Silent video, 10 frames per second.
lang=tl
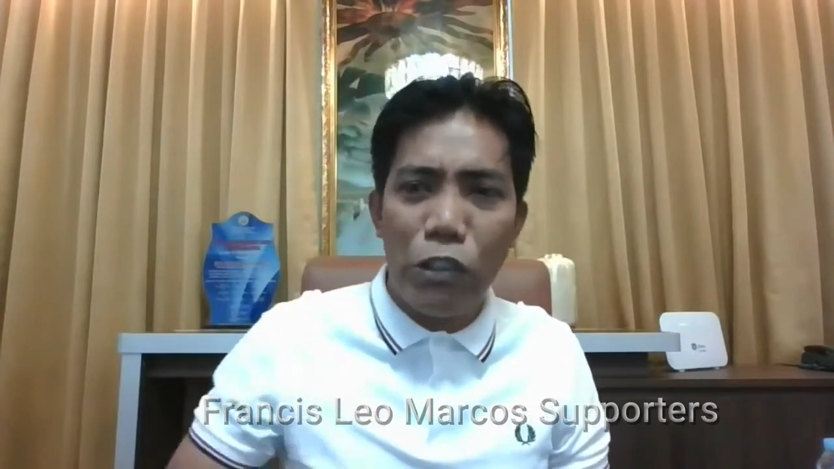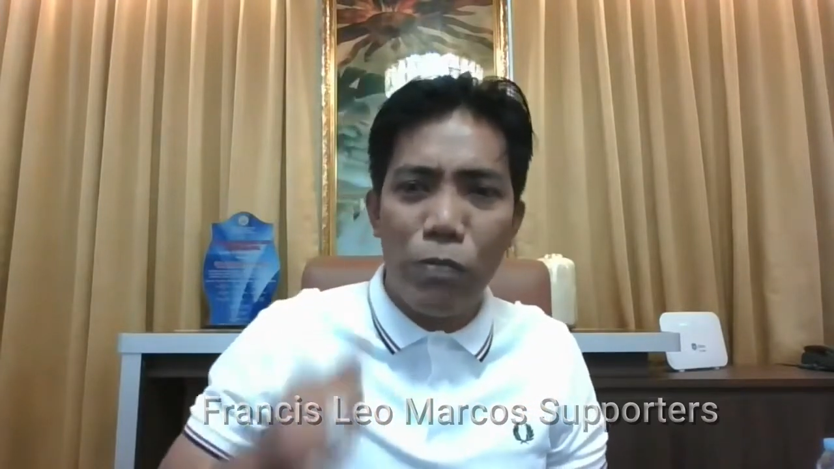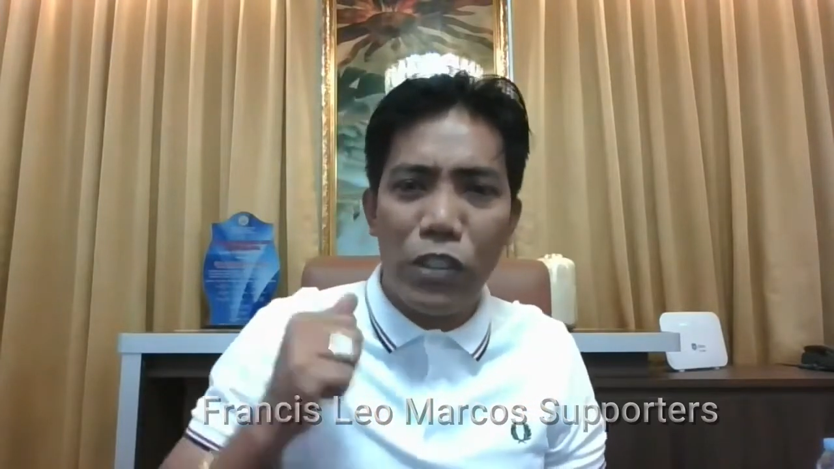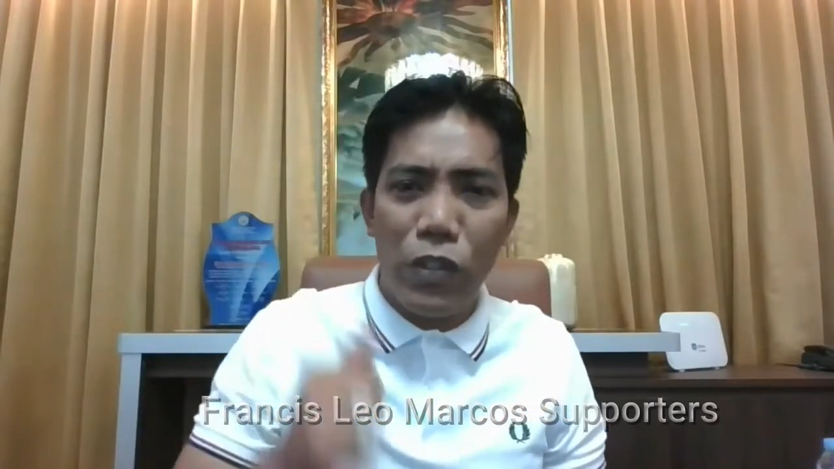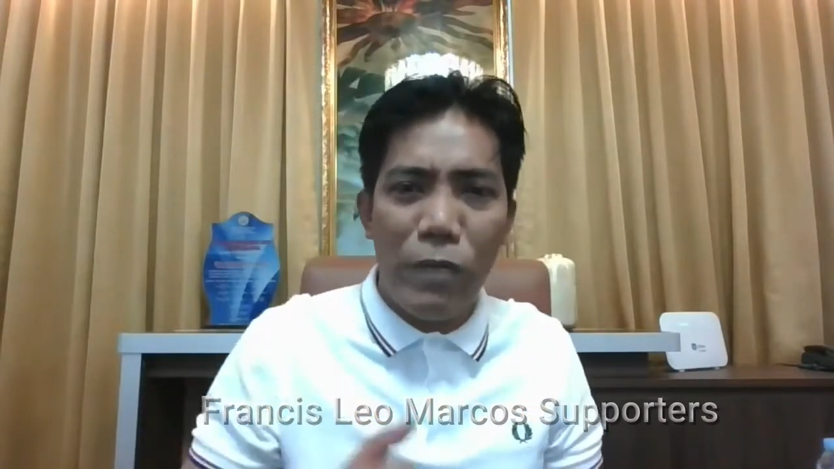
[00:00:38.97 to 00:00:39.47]

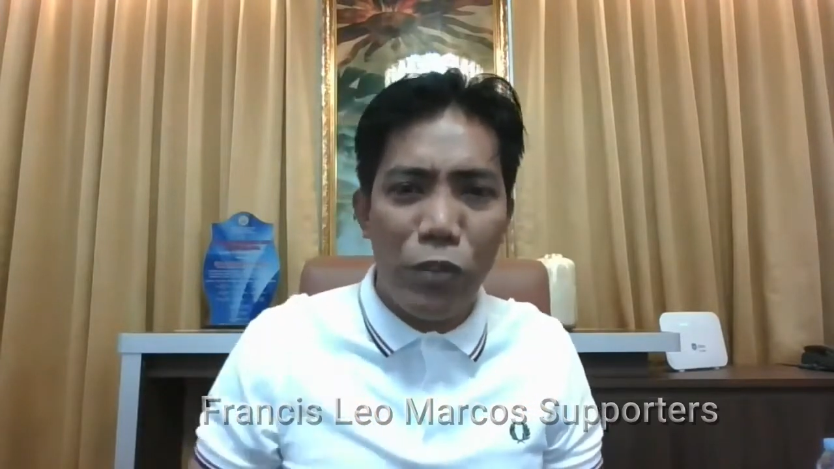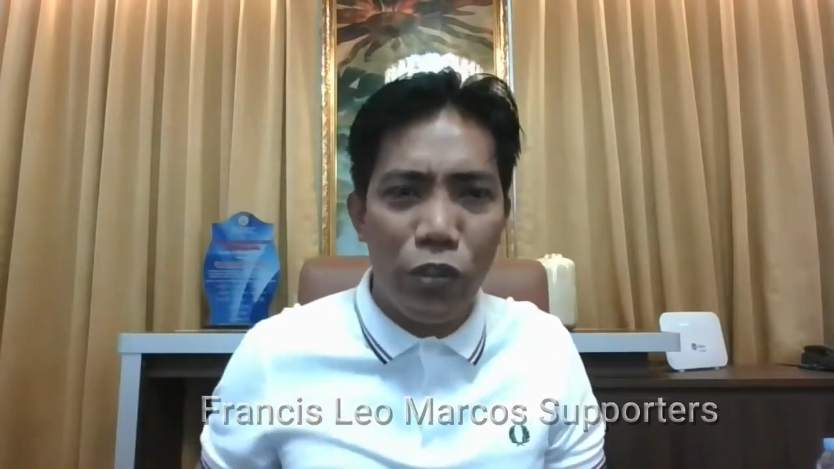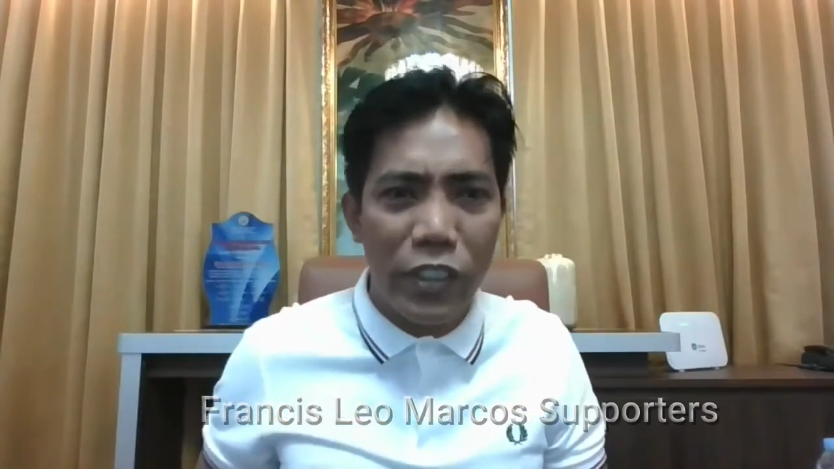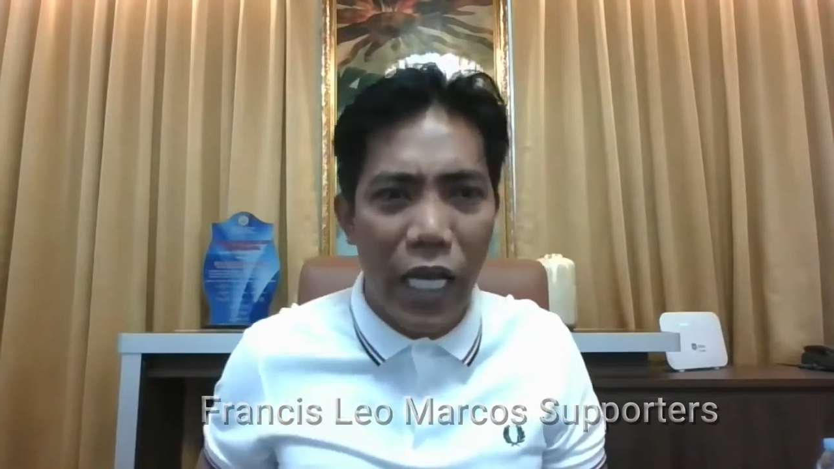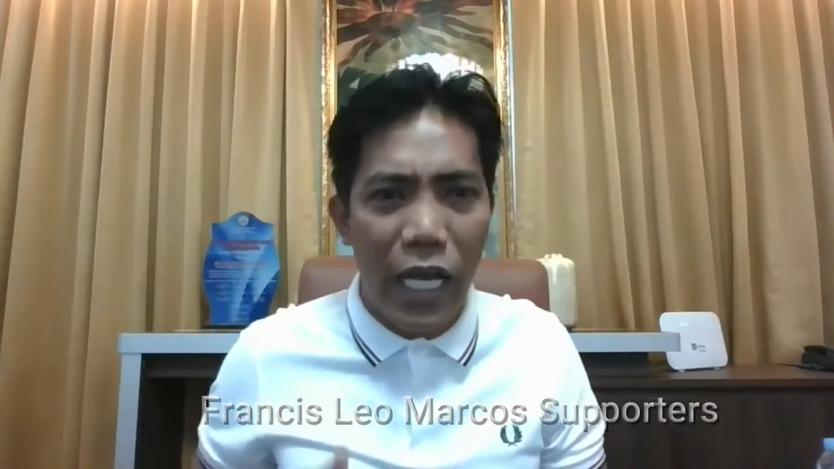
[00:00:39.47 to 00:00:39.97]

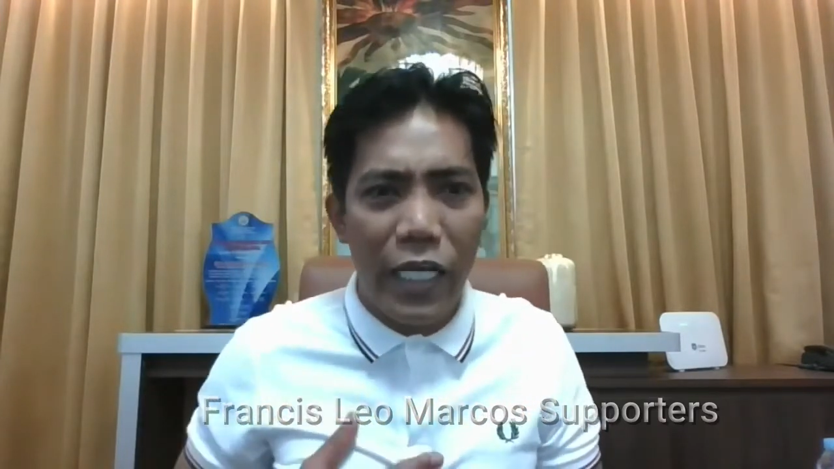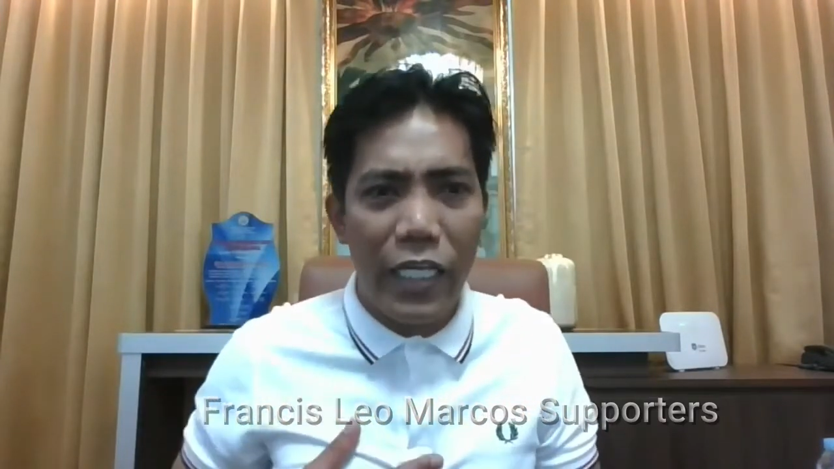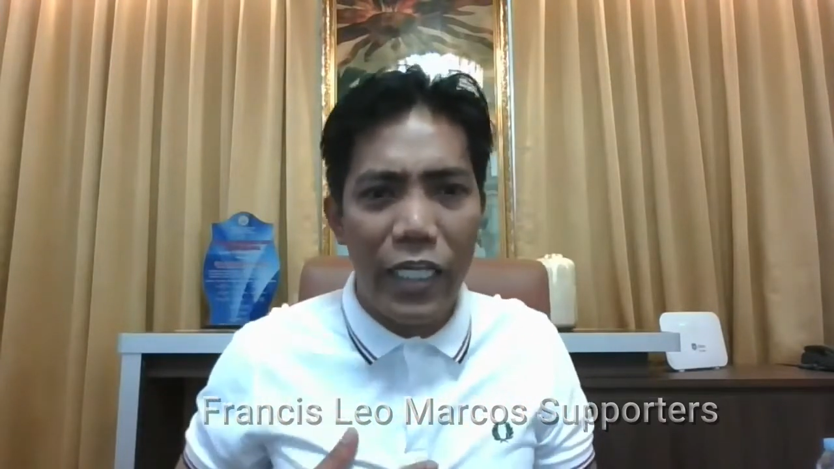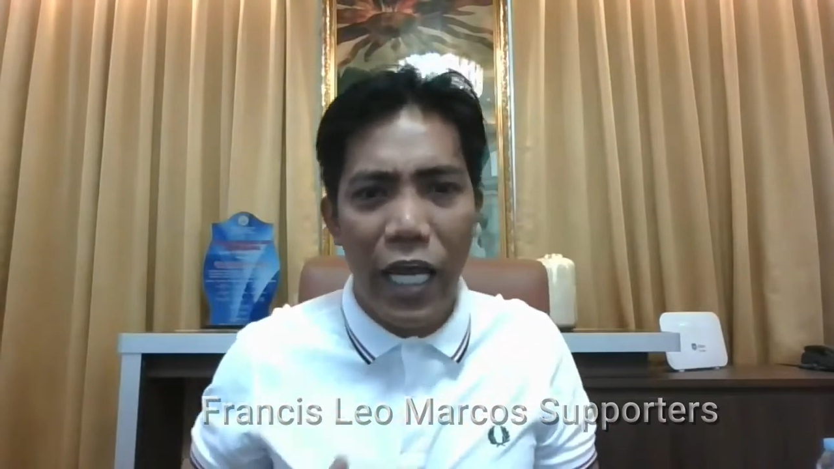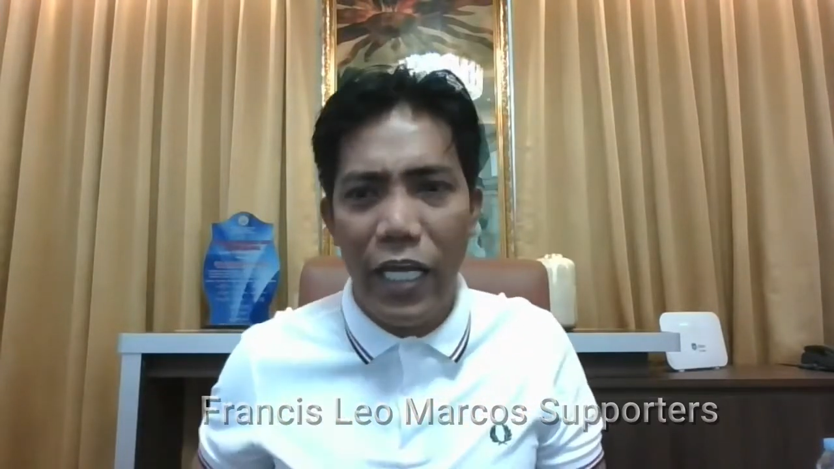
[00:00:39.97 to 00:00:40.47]
subscription sa
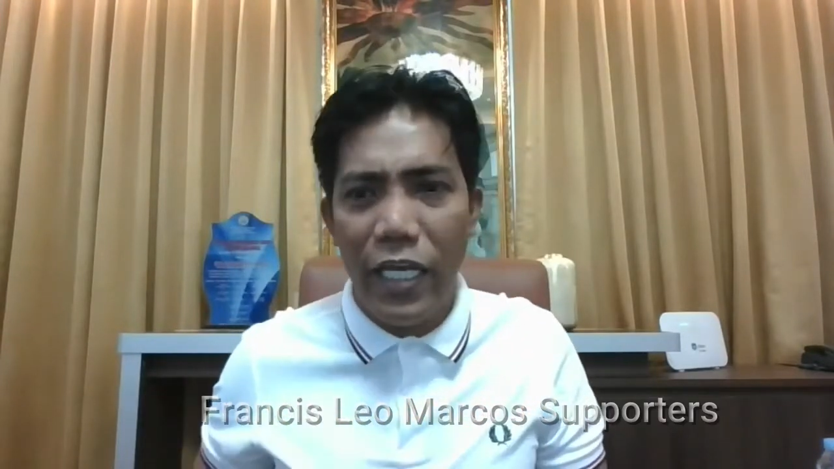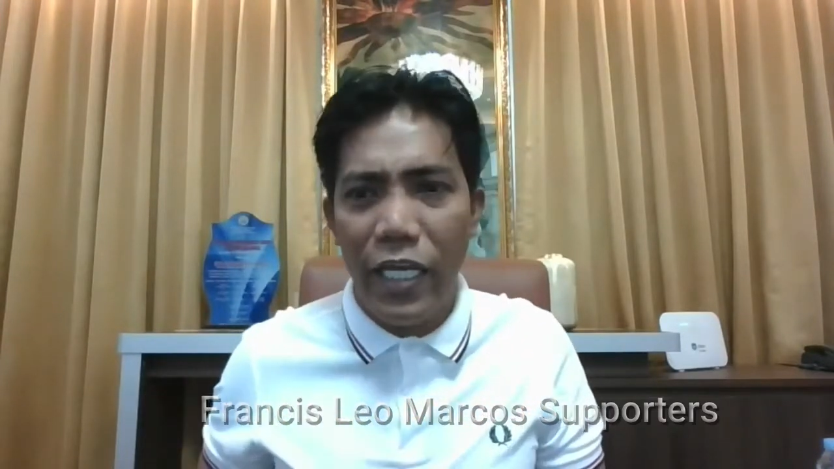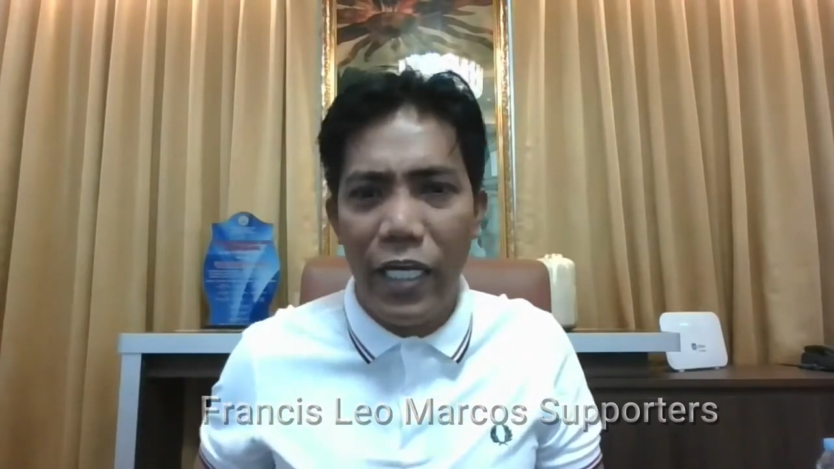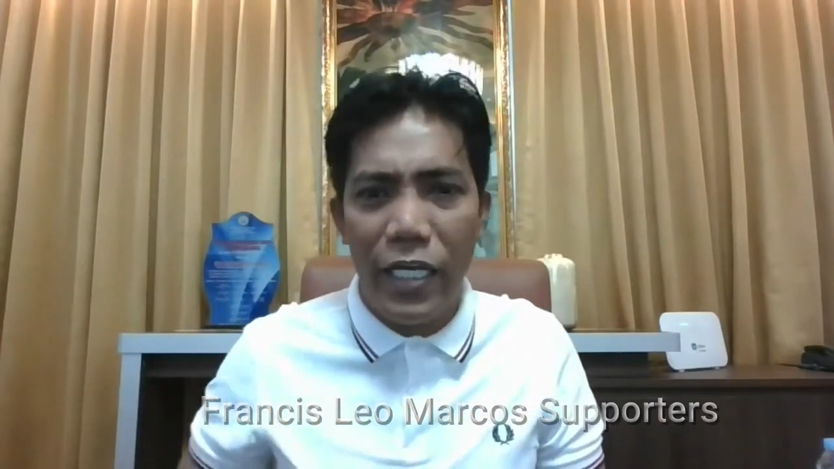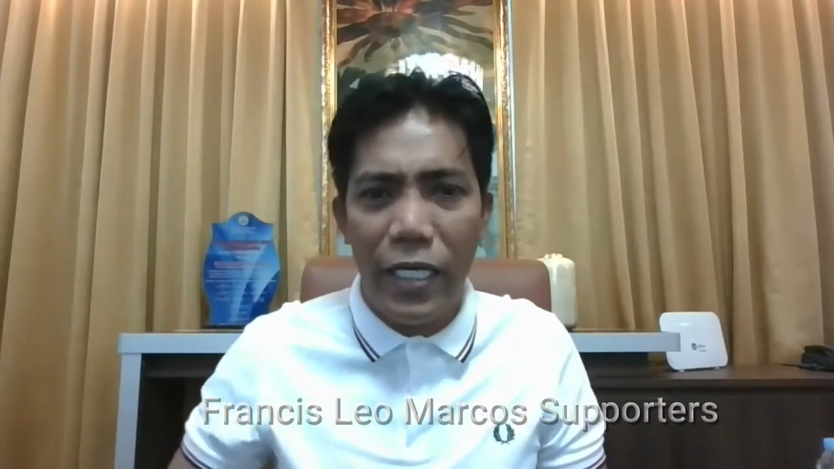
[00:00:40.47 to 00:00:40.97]
akin ay
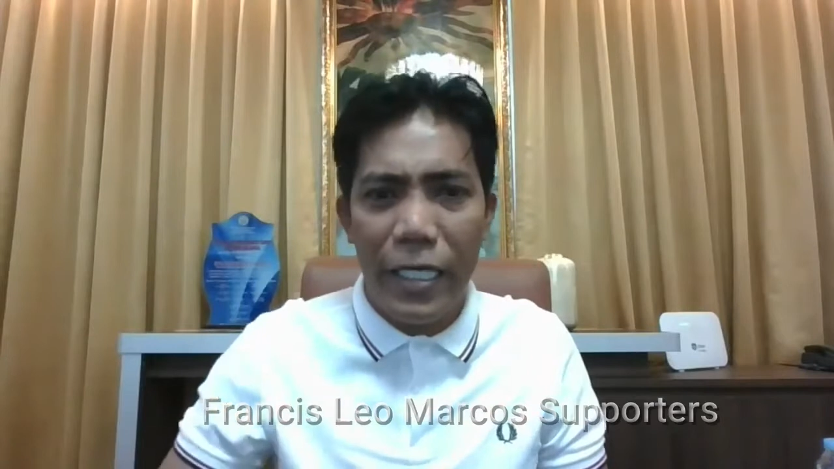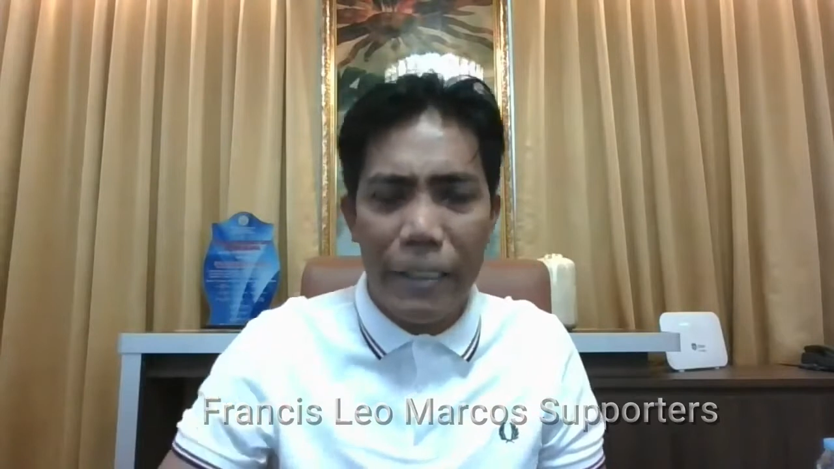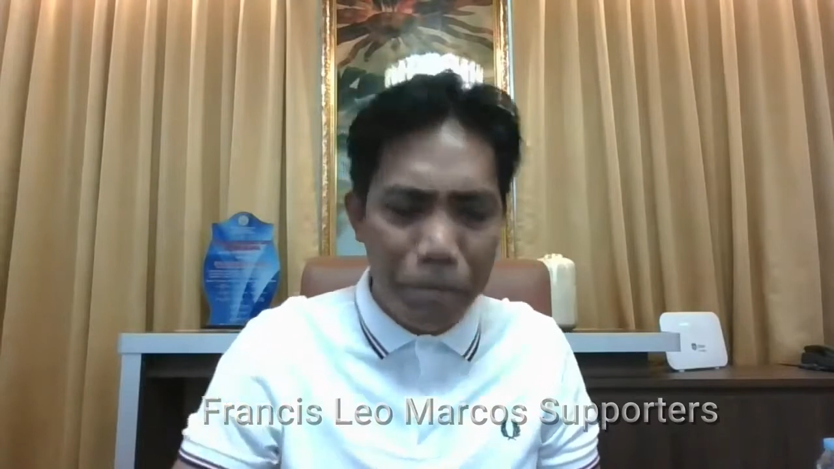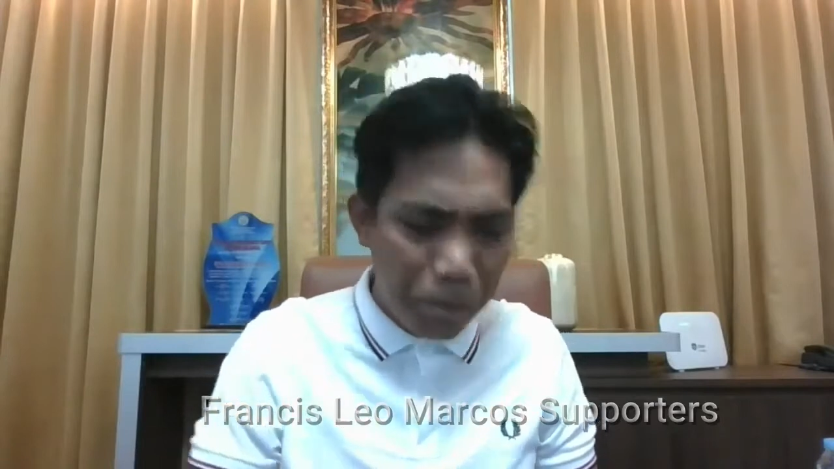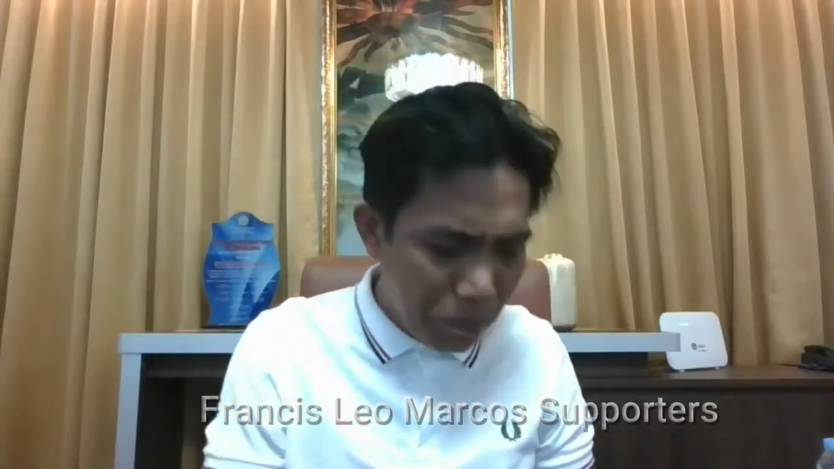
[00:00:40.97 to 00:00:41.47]

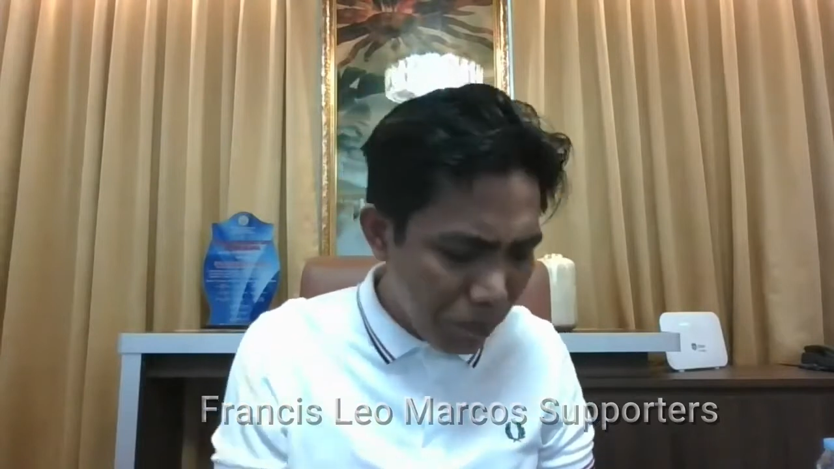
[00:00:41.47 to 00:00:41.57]
uh,